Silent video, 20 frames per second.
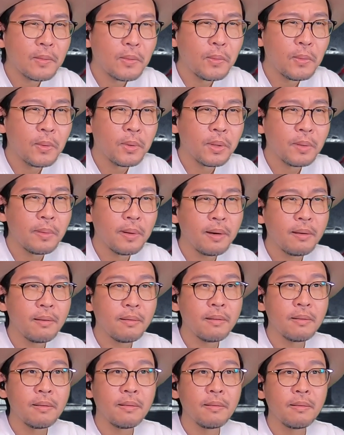これは
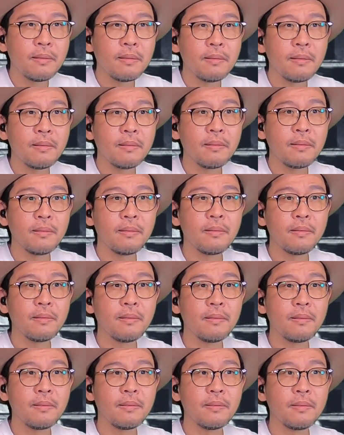
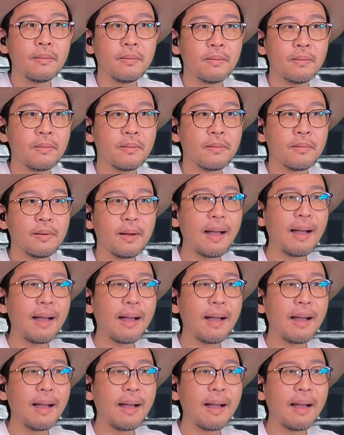うん。